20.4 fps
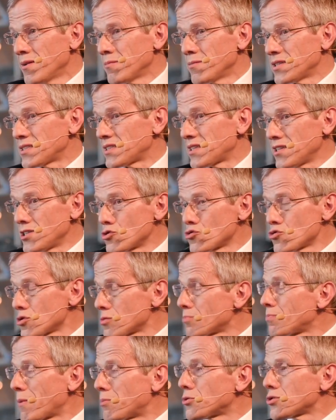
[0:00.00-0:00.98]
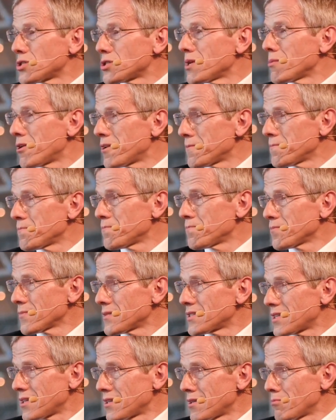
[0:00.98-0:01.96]
Mais ça n'est juste pas possible.
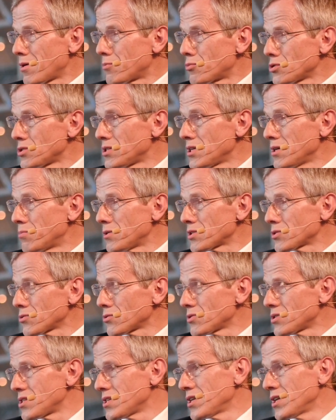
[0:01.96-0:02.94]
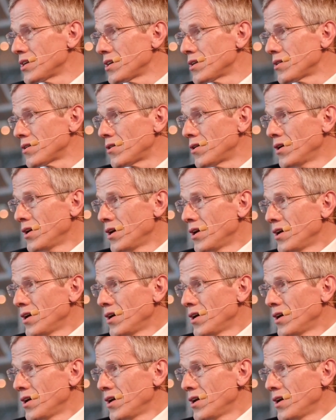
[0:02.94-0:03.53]
Ça n'est pas possible parce que si euh,